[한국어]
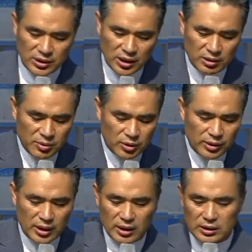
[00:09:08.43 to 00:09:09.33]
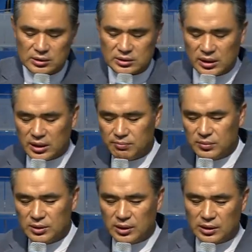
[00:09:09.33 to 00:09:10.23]
네 명의
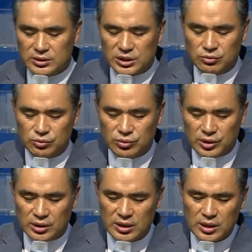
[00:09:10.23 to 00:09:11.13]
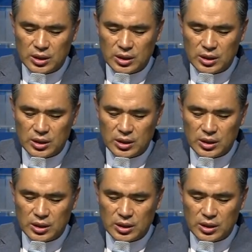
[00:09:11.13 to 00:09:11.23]
사람들이 친구들이